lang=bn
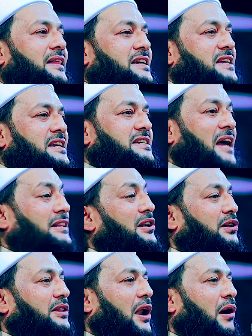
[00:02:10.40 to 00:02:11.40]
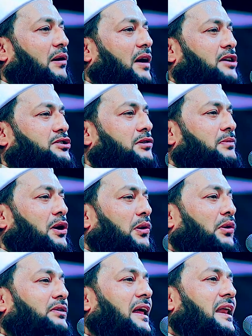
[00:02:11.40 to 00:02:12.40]
দেশের স্বাধীনতা রক্ষার সময়
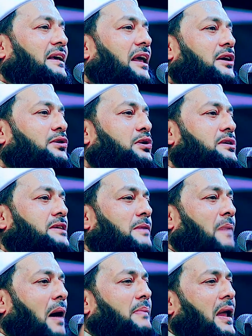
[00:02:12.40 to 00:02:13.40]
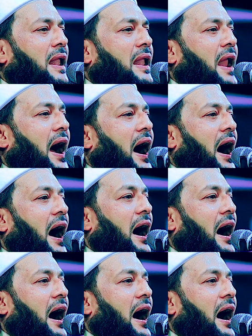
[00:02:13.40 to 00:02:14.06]
ওদেরকেই খুঁজে পাবেন না